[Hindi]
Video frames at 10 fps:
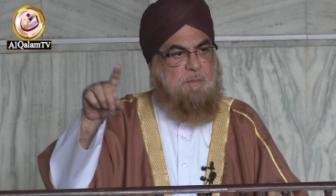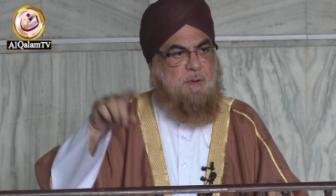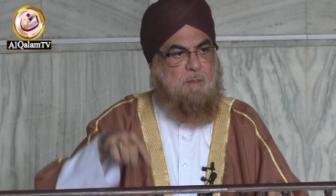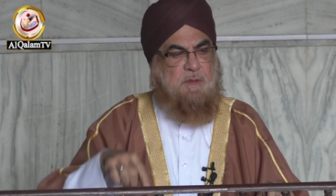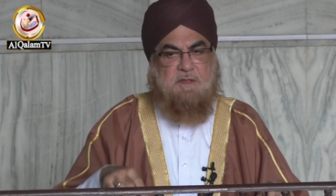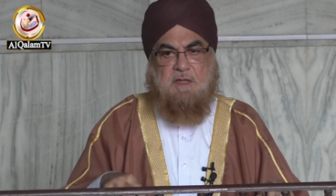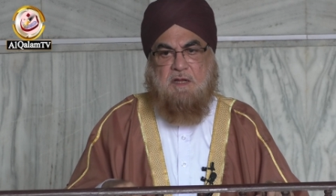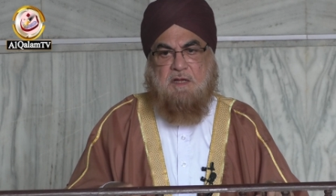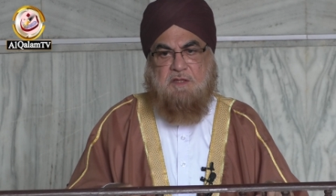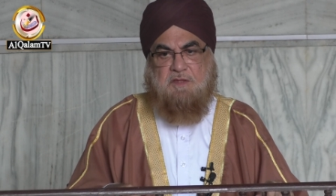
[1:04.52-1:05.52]
पर पाबंदी
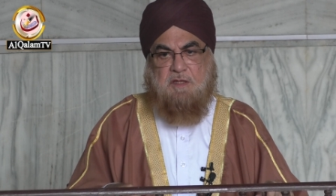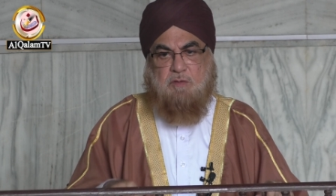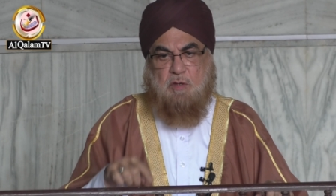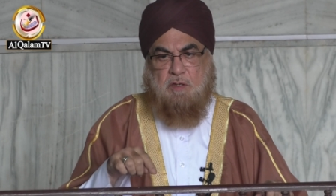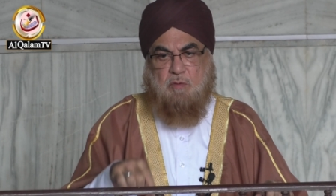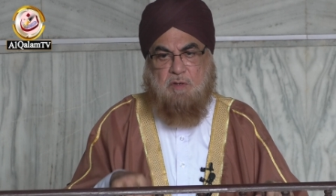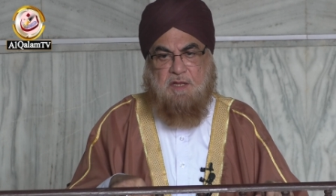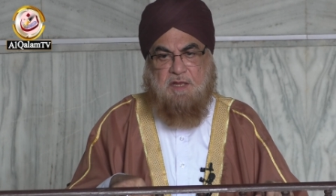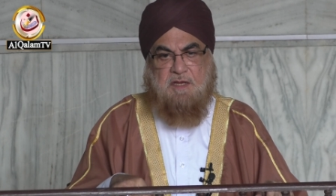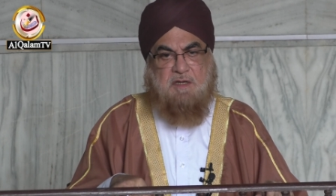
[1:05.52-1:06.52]
लगी थी तो
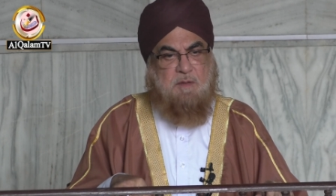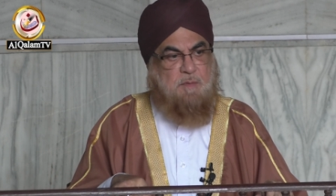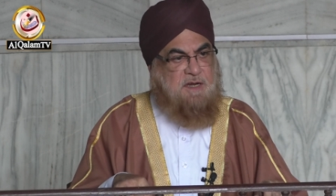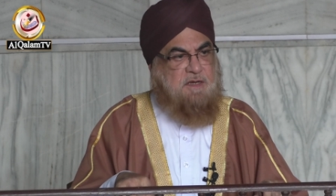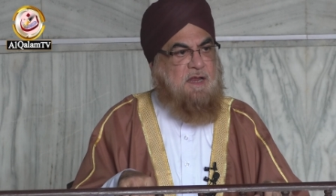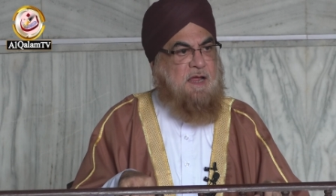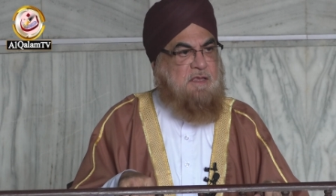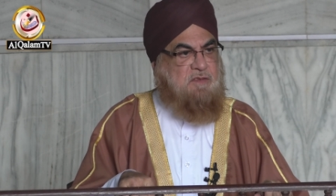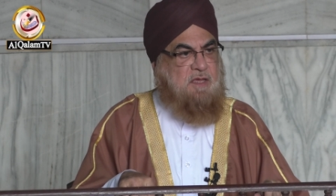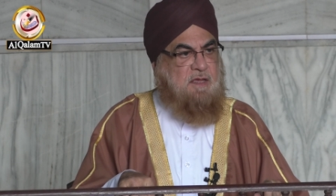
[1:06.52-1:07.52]
इन्होंने एक डिबेट
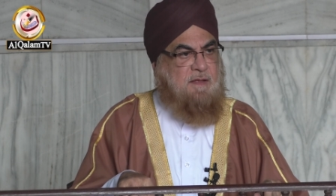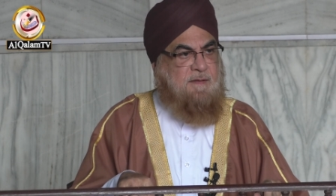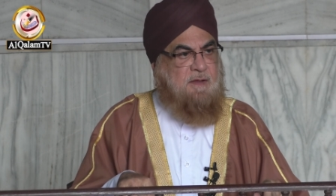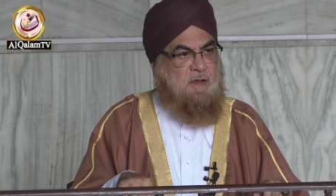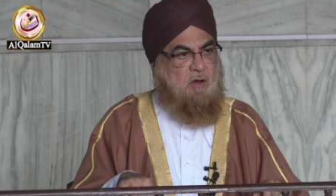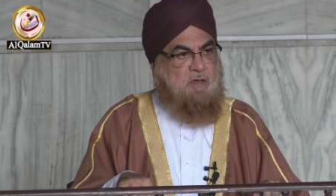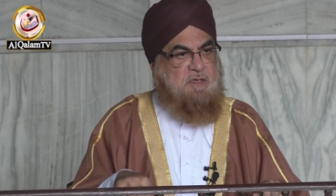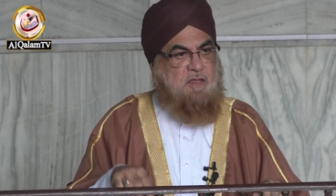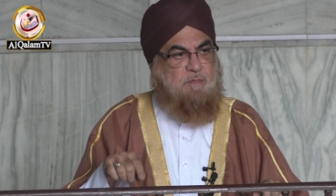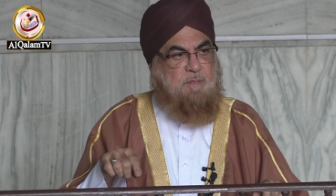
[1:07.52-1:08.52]
कराई थी और
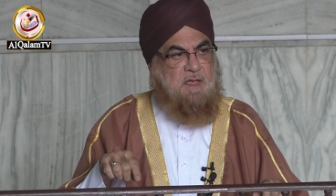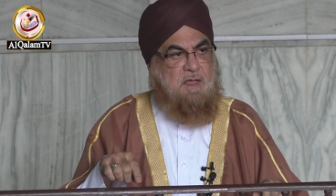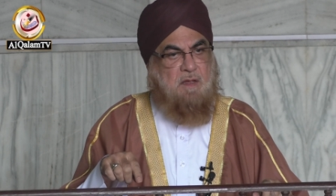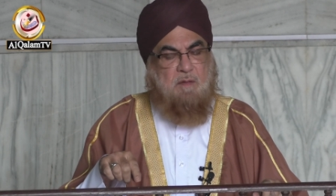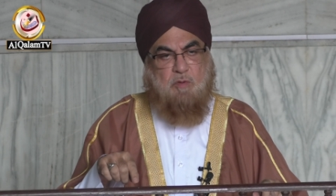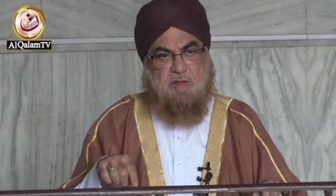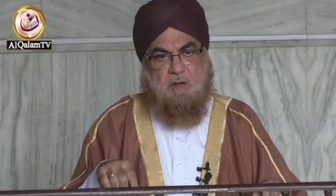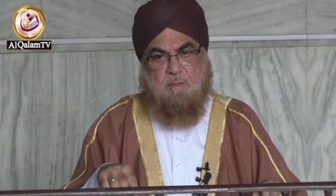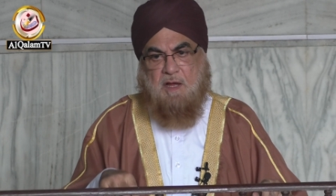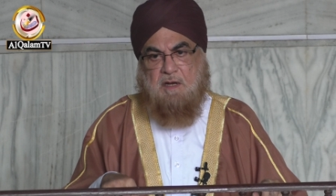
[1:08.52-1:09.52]
जिसमें
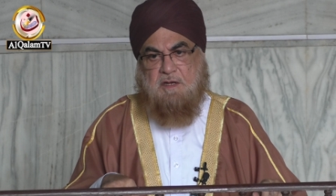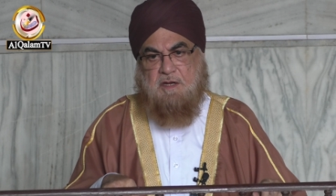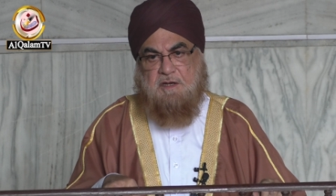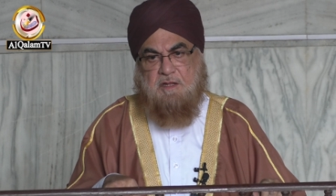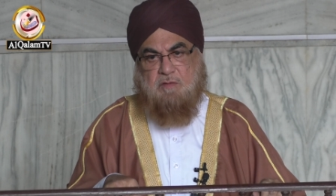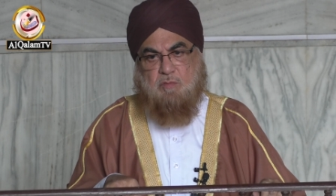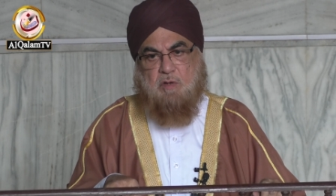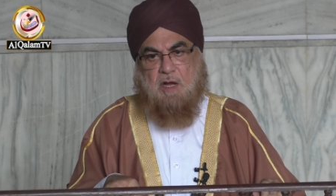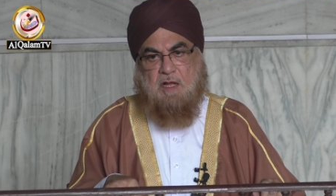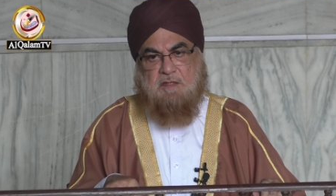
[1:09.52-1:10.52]
मुसलमान लेडीज़
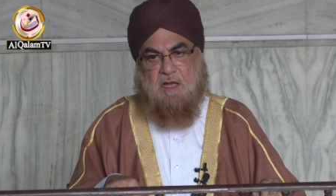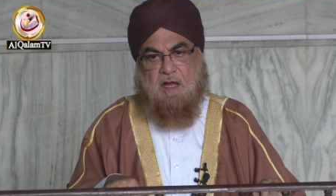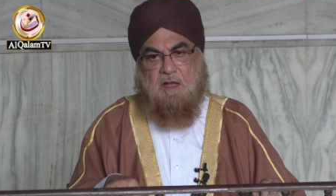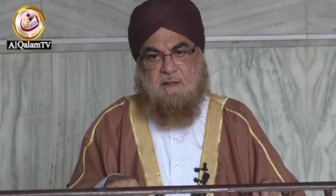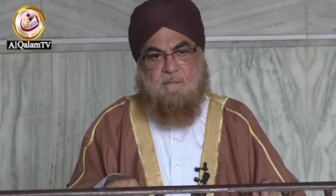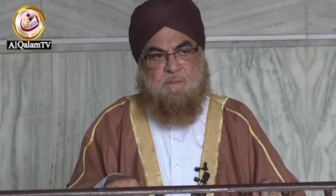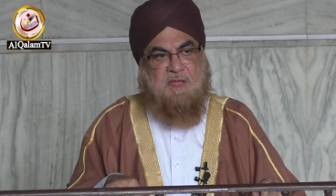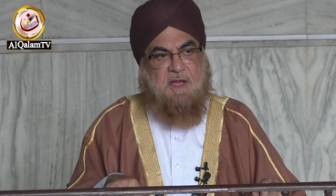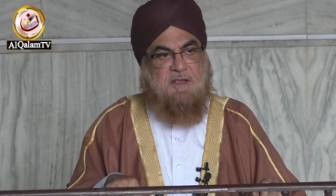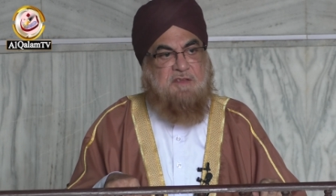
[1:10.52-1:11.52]
को कहा था
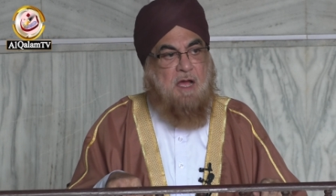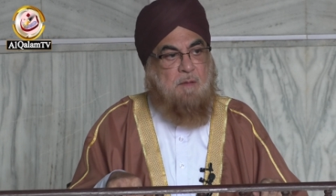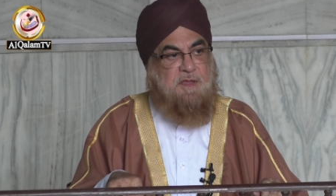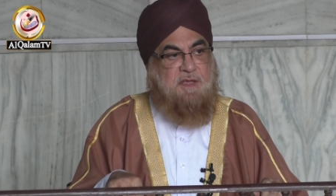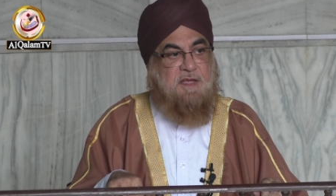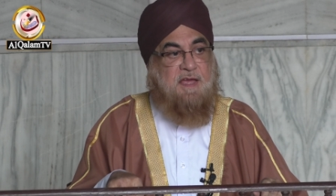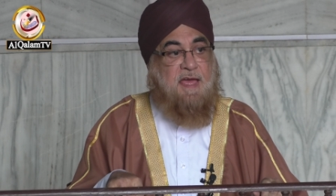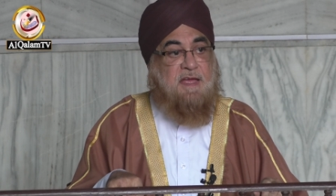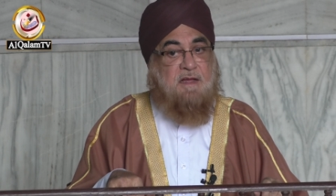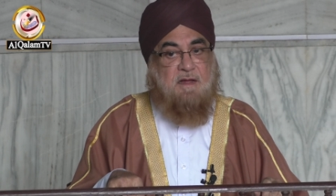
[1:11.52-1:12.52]
हिजाबी
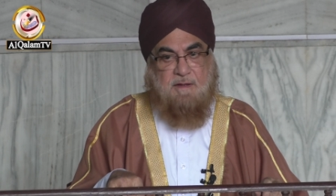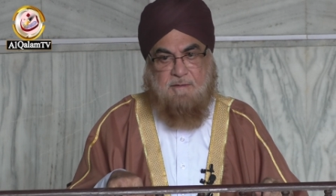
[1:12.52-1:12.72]
गैंग